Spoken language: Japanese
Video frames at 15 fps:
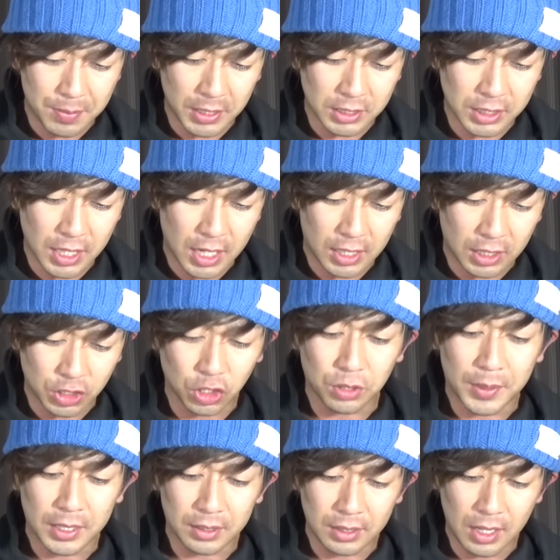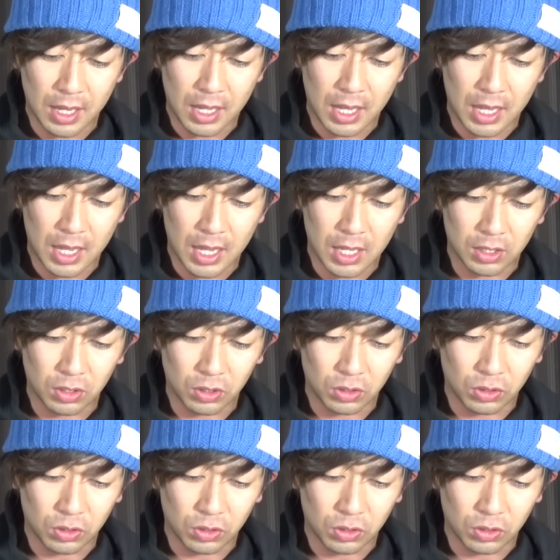間違えた、ちょっと待って、